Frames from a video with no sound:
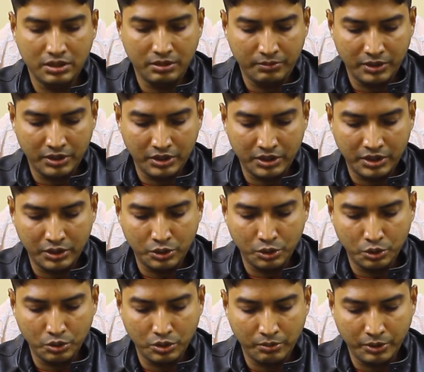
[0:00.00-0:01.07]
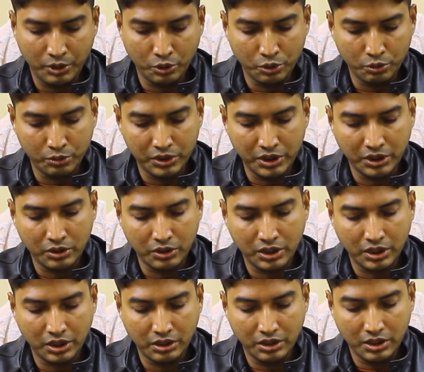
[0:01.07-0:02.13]
আমার কিছু আমার অনুভূতির
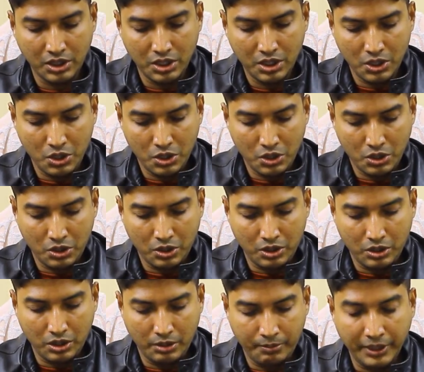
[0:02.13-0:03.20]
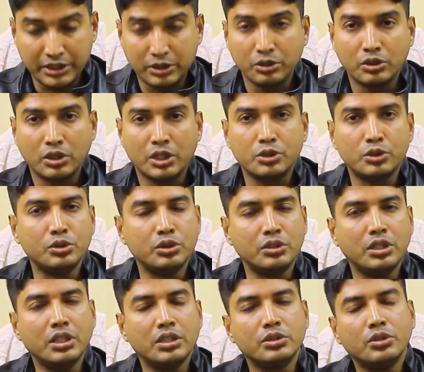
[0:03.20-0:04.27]
কথা ব্যক্ত করার সুযোগ
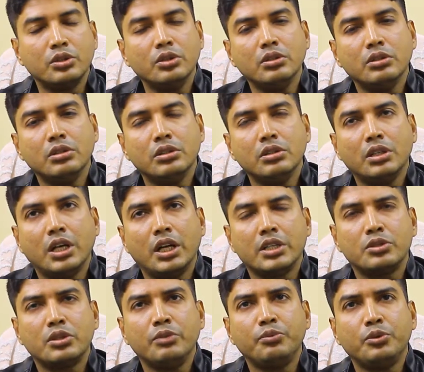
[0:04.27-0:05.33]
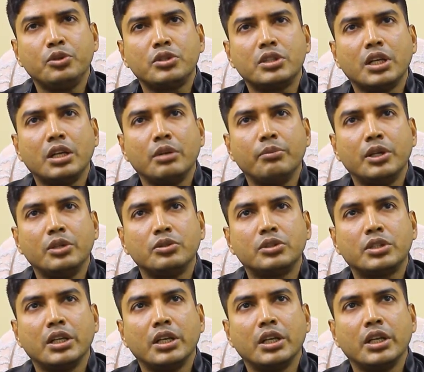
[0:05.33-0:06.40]
দেওয়ার জন্য আসলে পুরস্কার
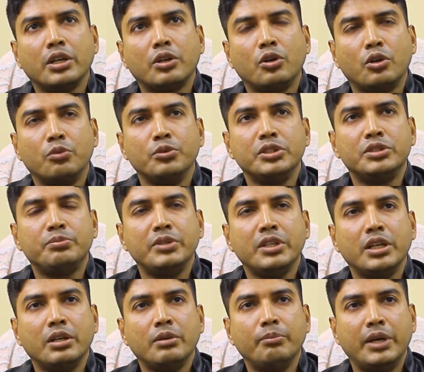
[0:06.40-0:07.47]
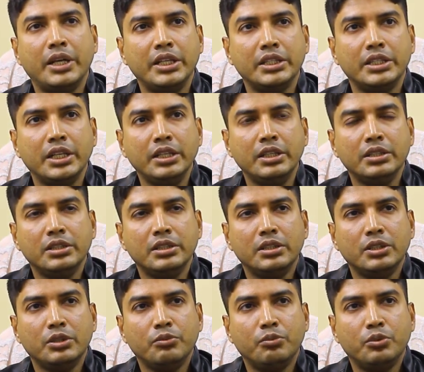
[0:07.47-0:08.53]
মানুষকে কর্মস্পৃহা বাড়িয়ে দেয়
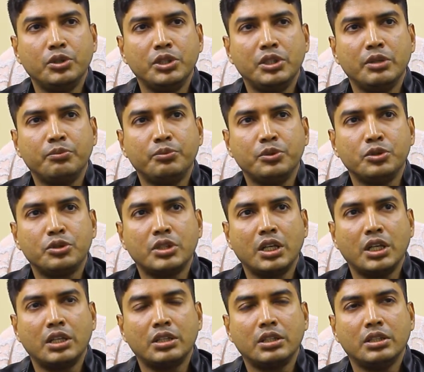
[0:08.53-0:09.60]
প্রতিটা পুরস্কার